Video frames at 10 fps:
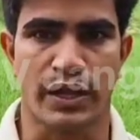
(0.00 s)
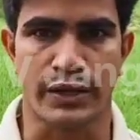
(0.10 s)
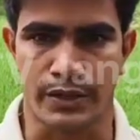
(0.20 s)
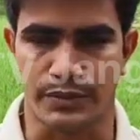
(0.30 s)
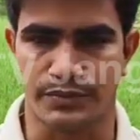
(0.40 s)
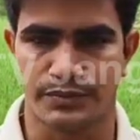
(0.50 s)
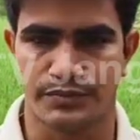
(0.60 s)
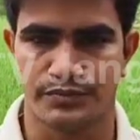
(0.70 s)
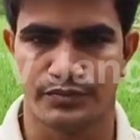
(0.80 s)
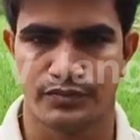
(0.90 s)
দেয়নি
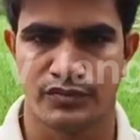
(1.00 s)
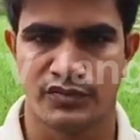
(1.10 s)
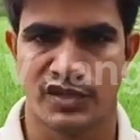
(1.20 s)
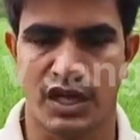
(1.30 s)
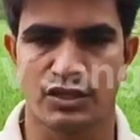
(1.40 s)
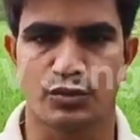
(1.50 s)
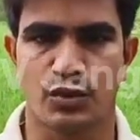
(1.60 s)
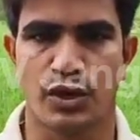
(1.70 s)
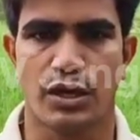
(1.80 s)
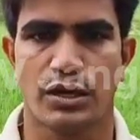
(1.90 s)
আজ
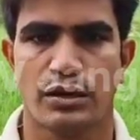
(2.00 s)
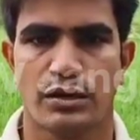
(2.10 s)
ভোরে